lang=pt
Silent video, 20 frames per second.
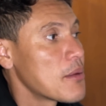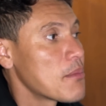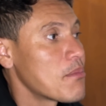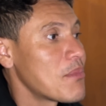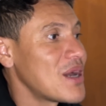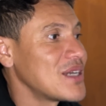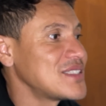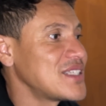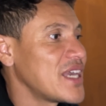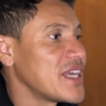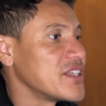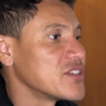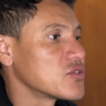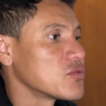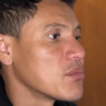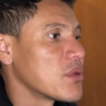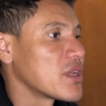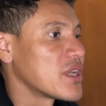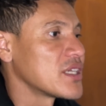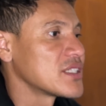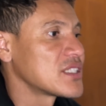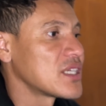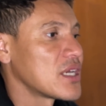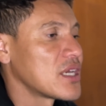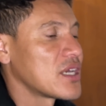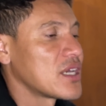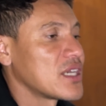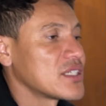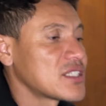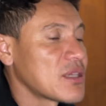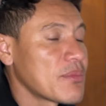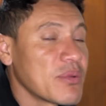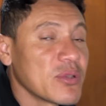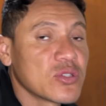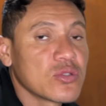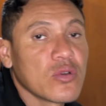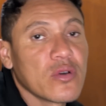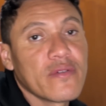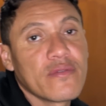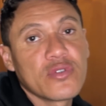Mas é isso, mano. Essa, essa
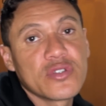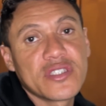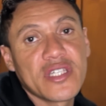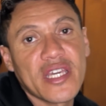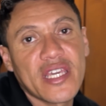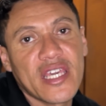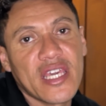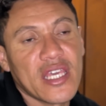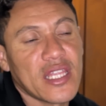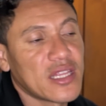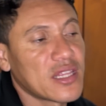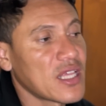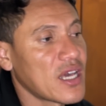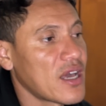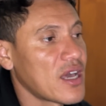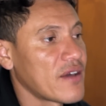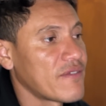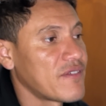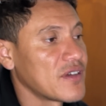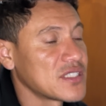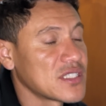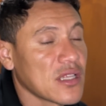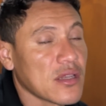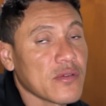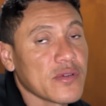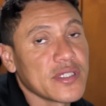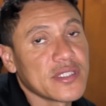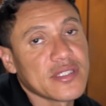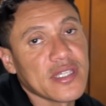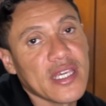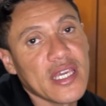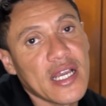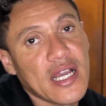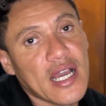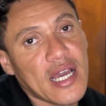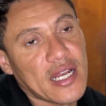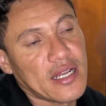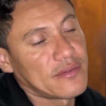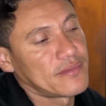pessoa, você que tá fazendo isso aí, cara,